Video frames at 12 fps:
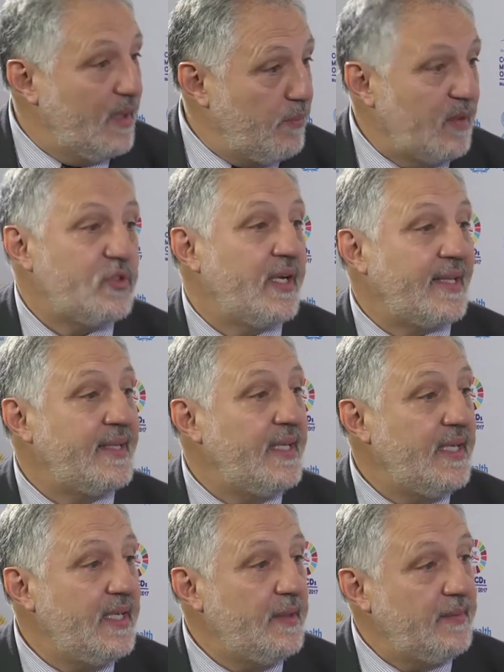la pausa
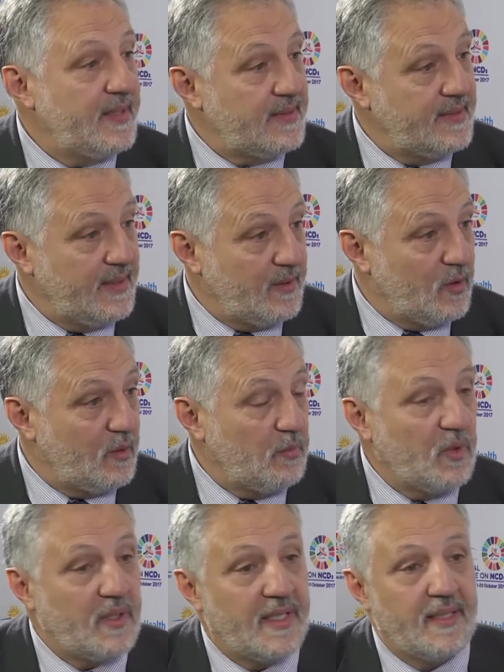activa, se
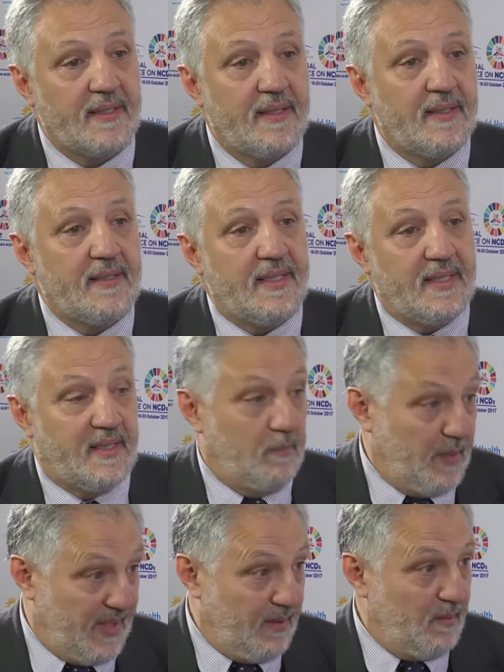incorpora este,
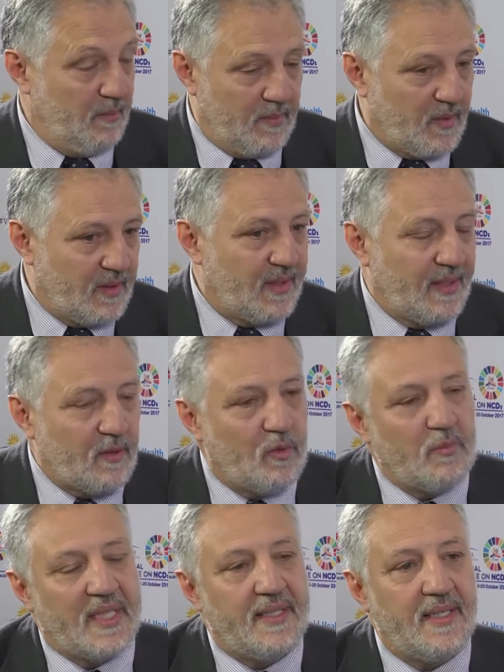para eh,
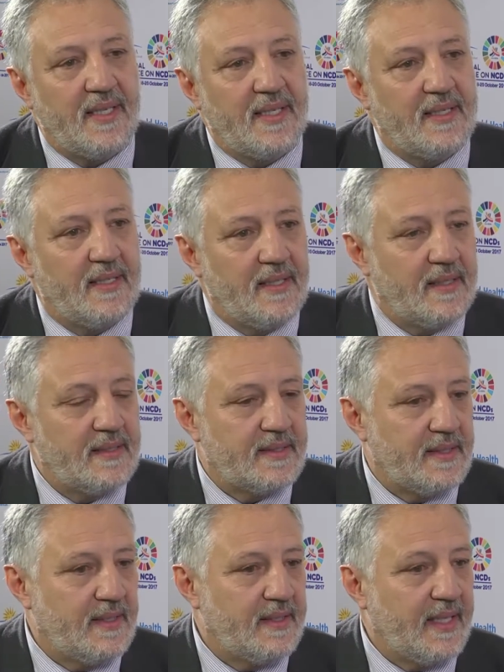combatir el
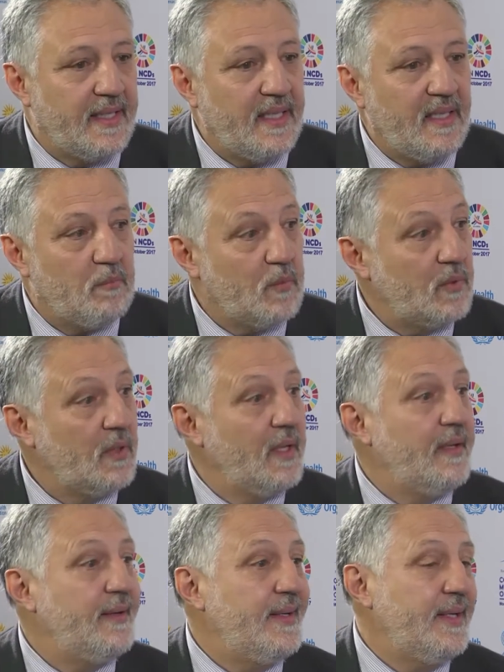sedentarismo,
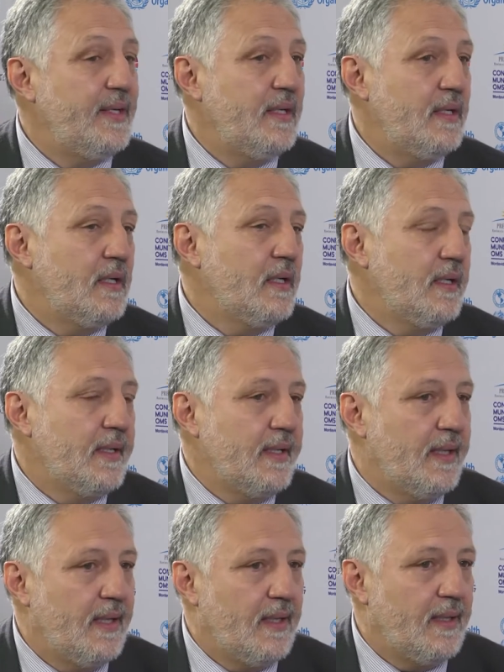eh,
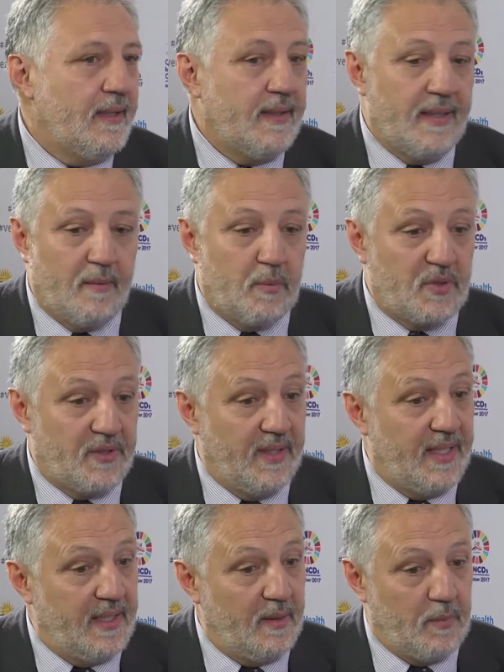la
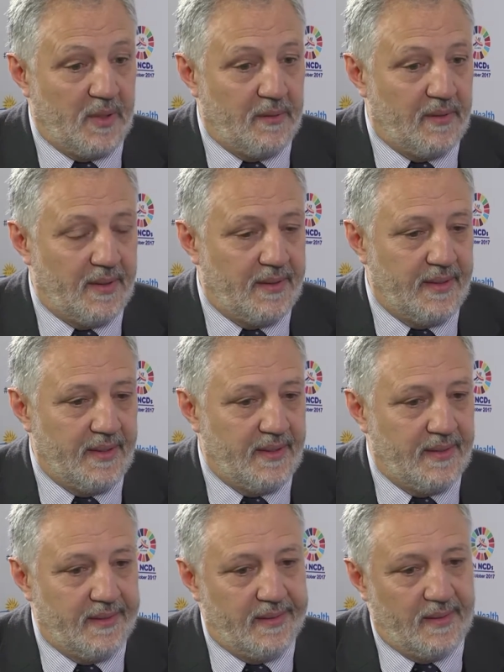posibilidad de,
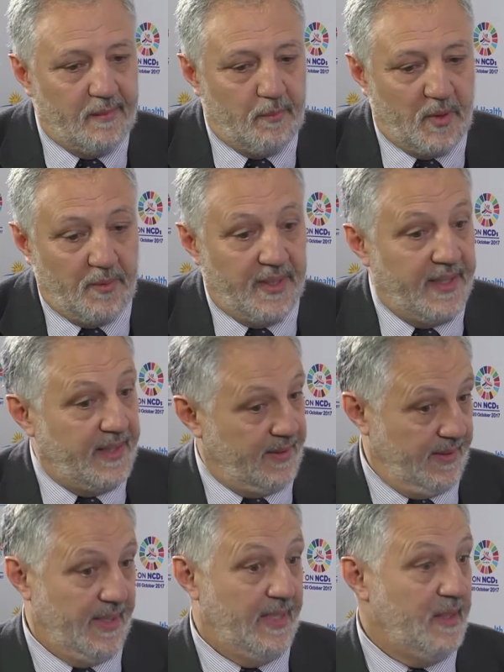de
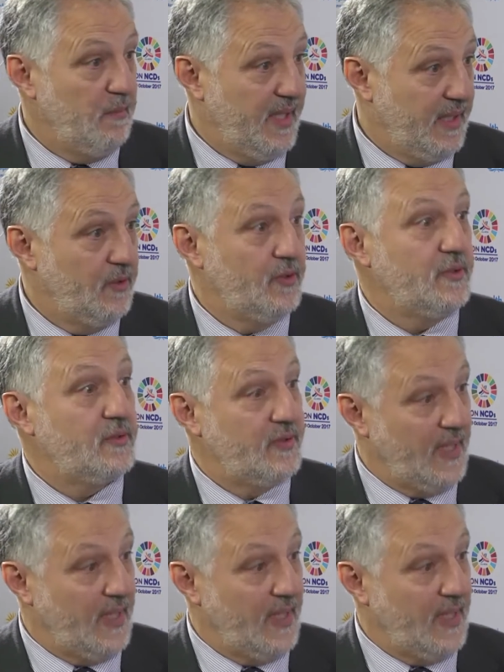proveer de alimentos